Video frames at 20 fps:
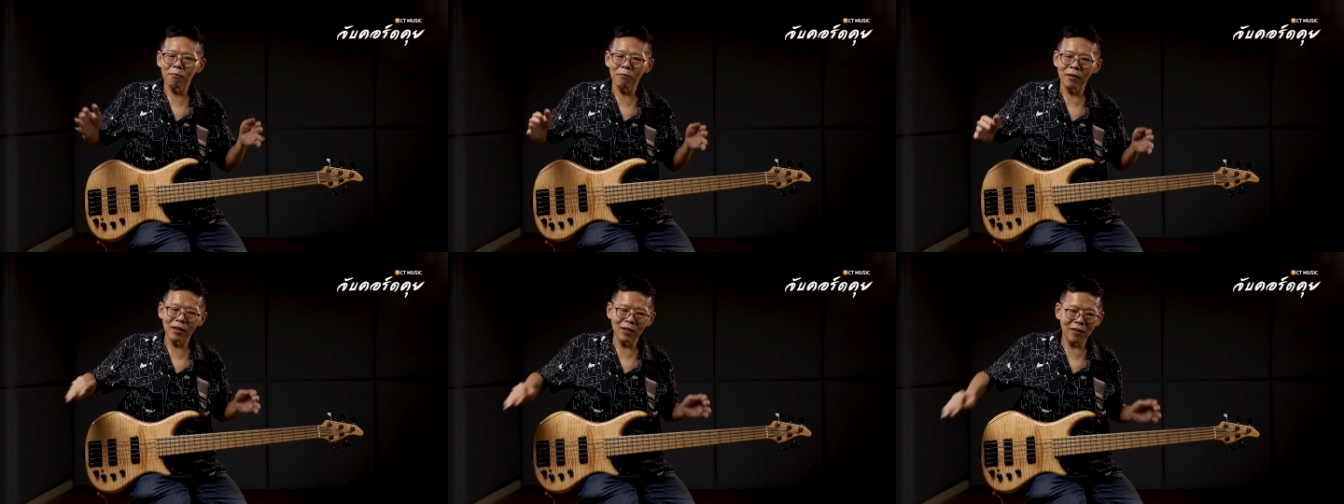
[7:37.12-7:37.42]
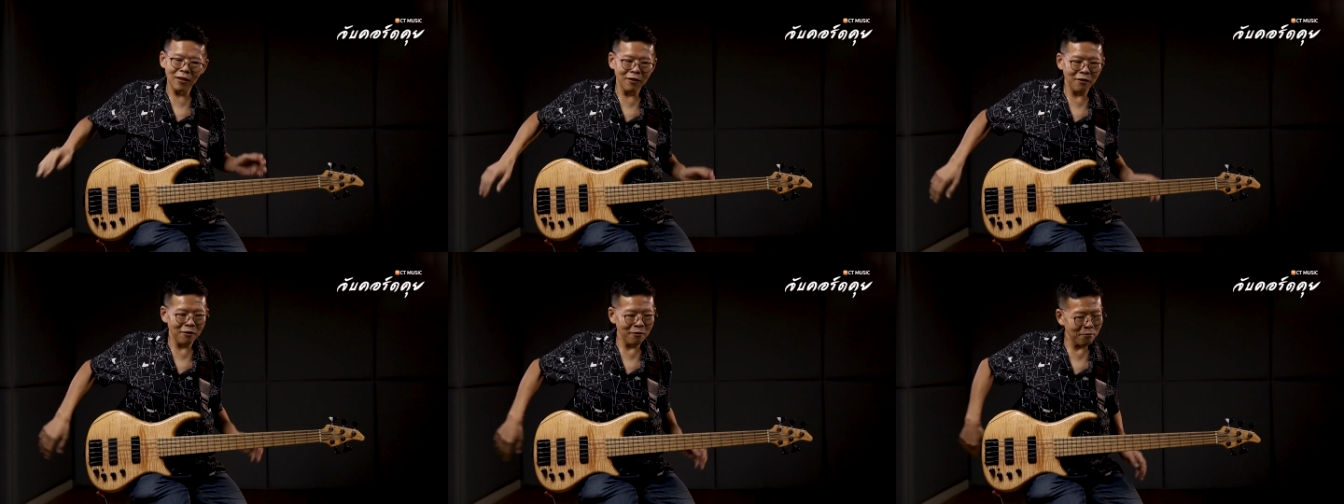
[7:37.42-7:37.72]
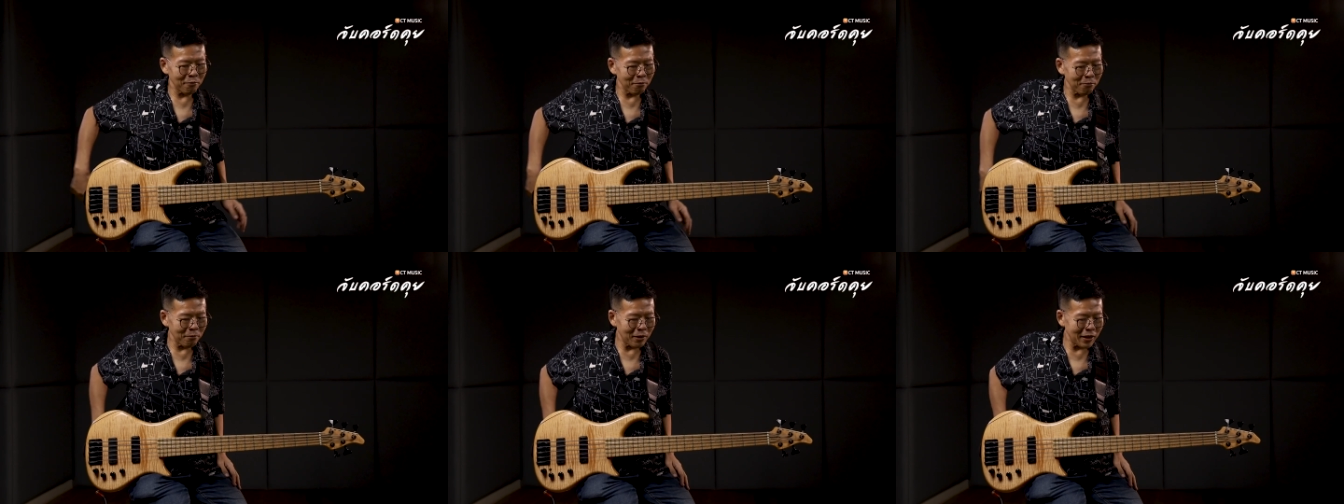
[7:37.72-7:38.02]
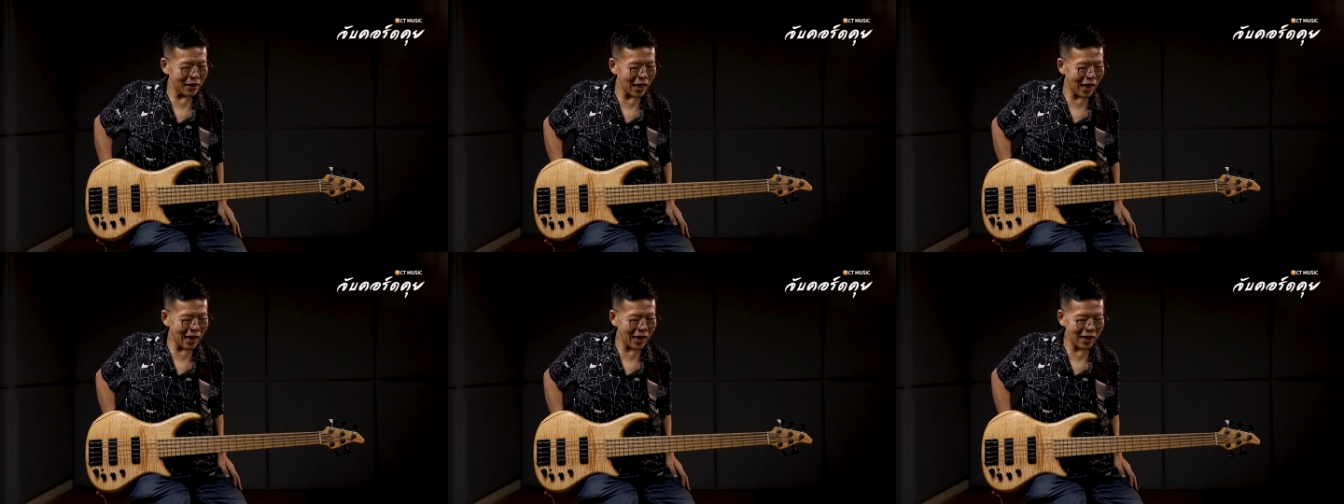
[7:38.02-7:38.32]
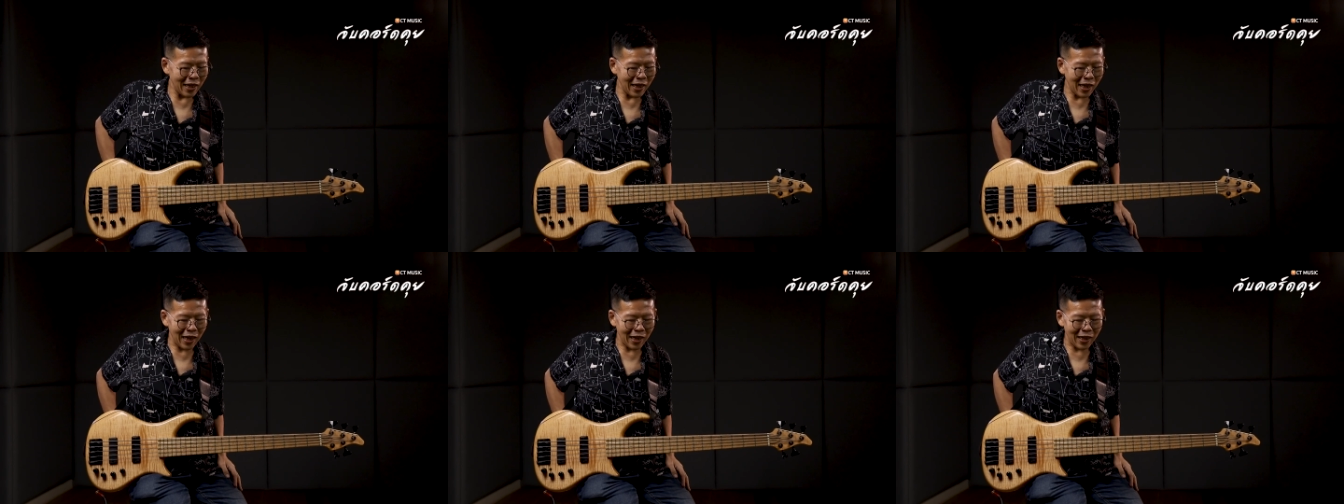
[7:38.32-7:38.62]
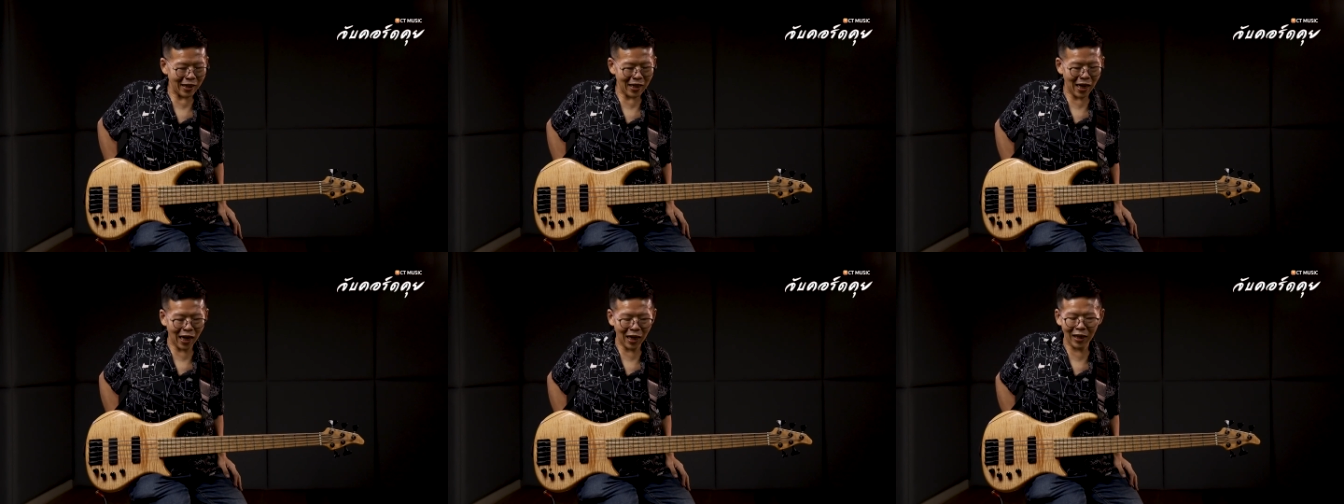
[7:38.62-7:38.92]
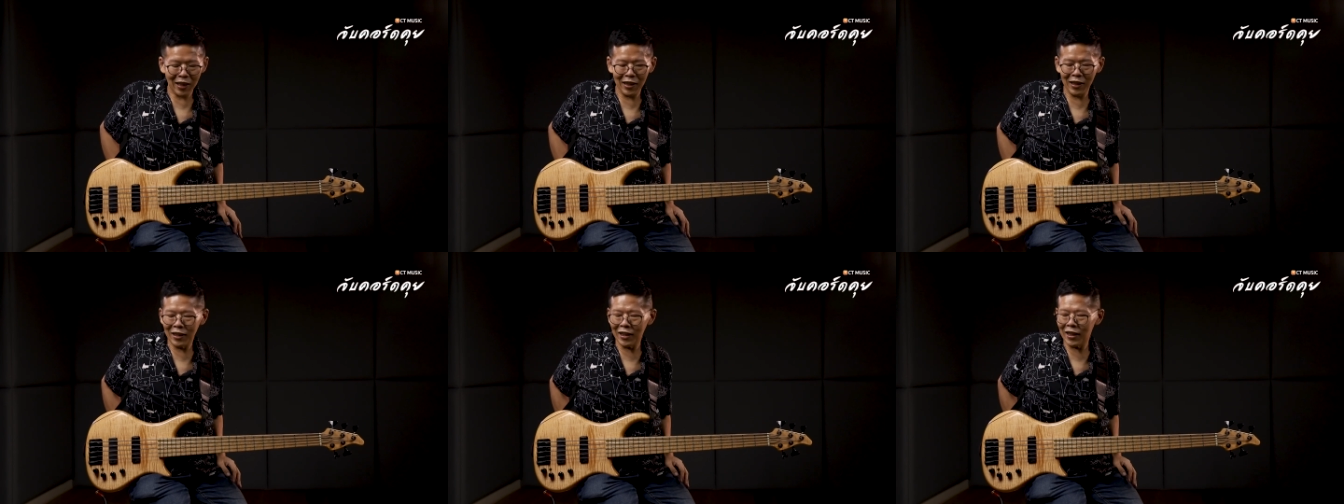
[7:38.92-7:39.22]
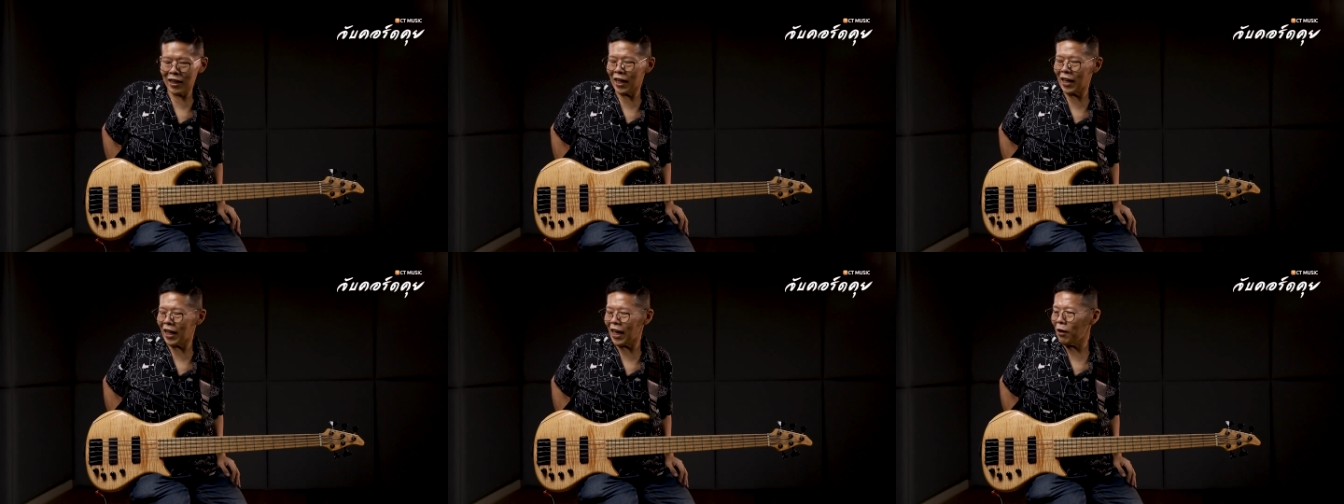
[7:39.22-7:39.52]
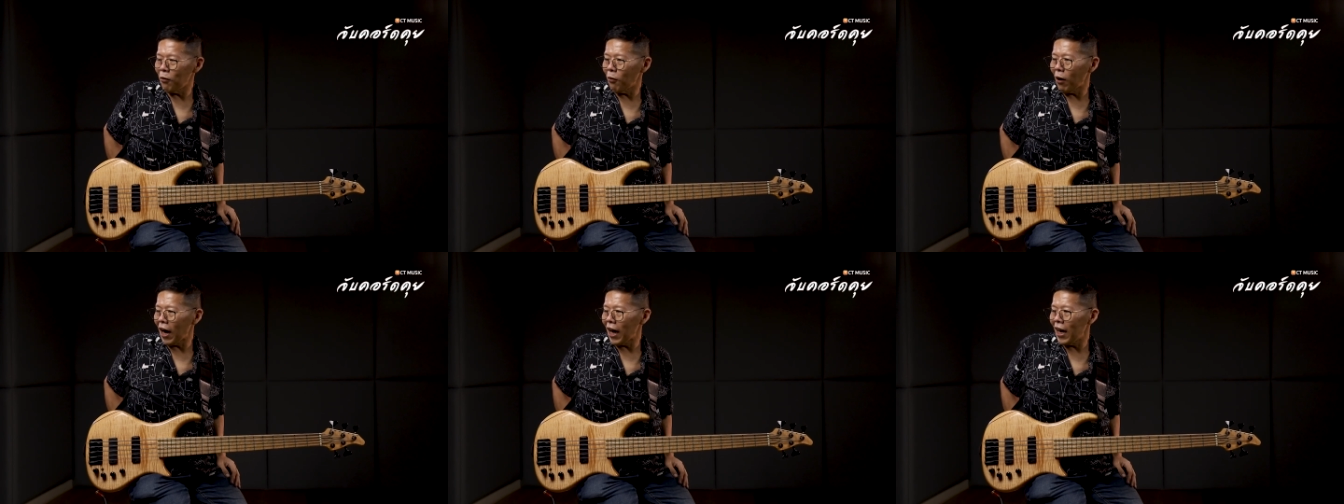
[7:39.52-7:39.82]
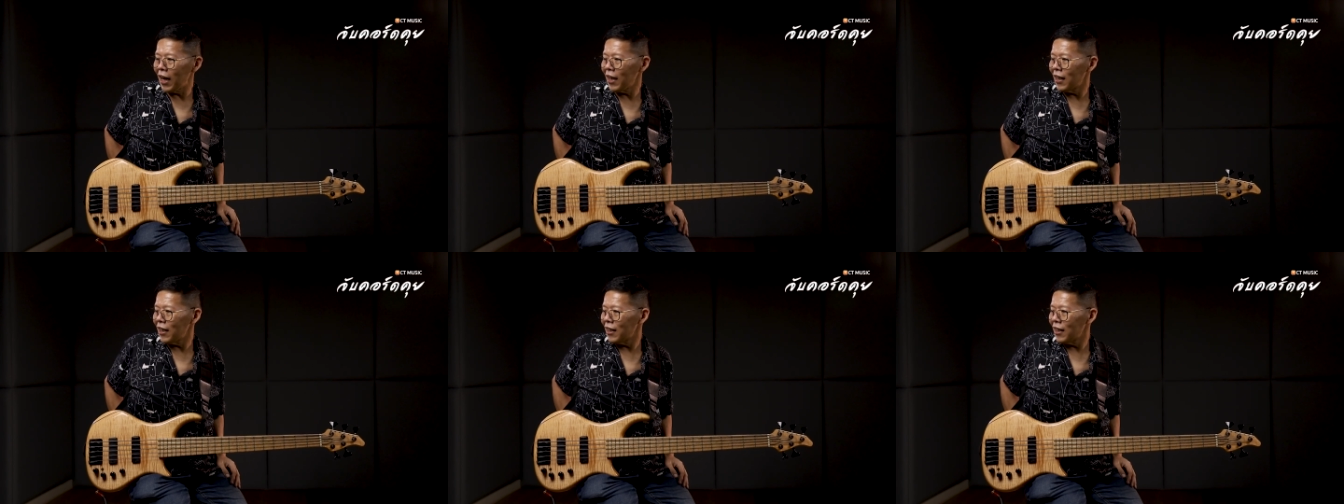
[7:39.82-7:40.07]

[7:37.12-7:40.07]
มึงไม่ใช่ไอ้หนังอะไรวะ